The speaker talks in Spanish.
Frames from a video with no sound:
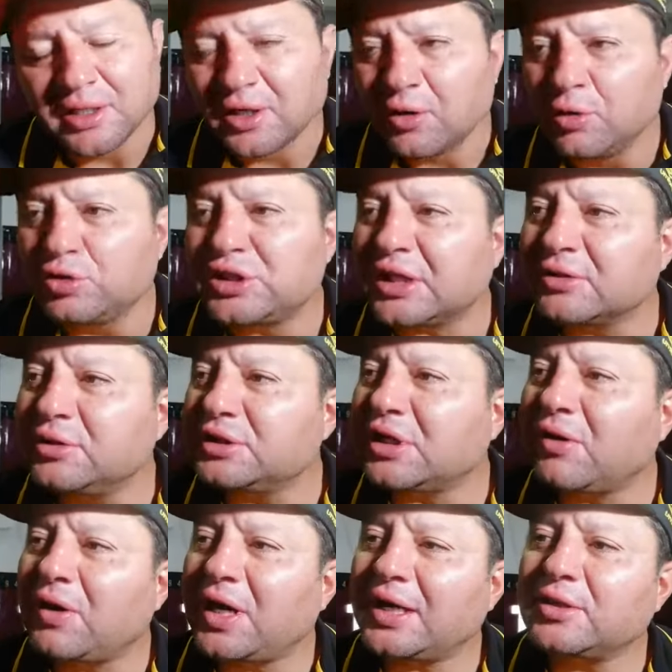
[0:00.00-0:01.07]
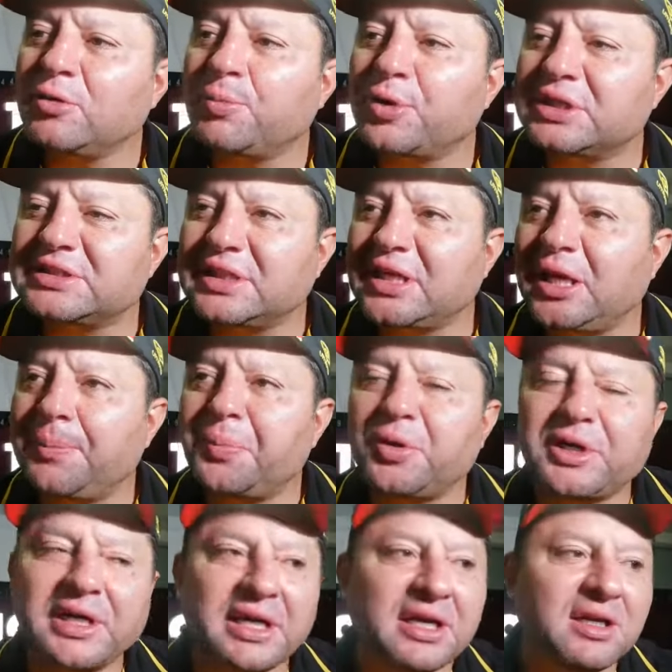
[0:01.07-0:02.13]
luchando y trabajando por este equipo
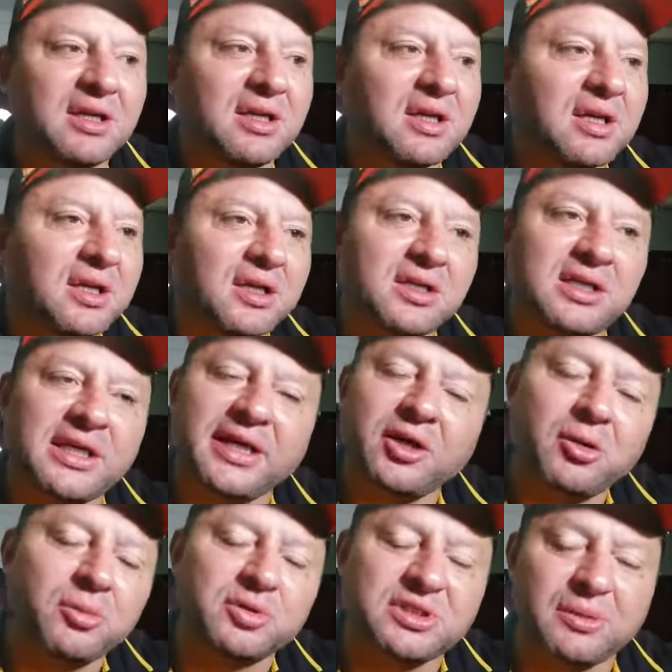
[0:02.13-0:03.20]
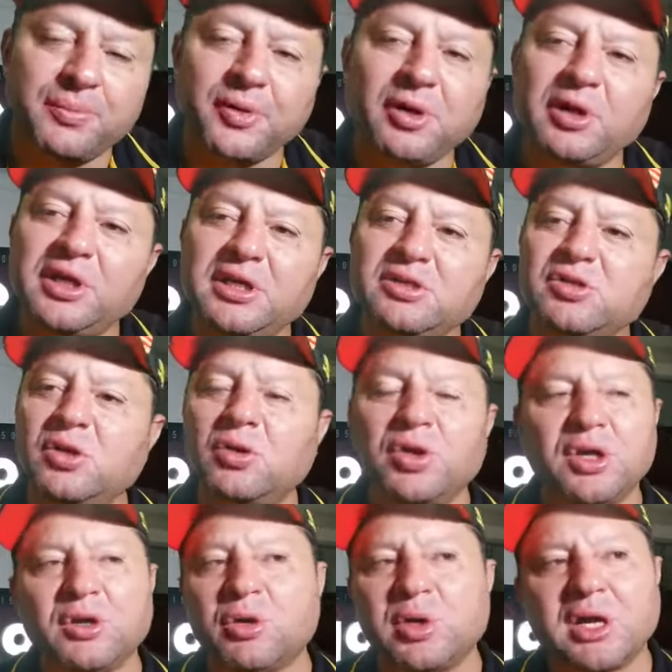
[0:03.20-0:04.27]
que, que como siempre lo he dicho y lo
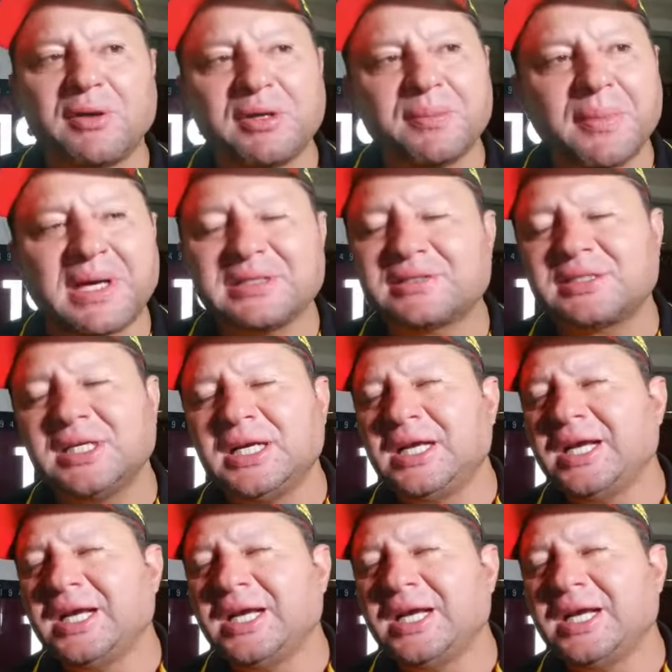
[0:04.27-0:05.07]
digo una vez más,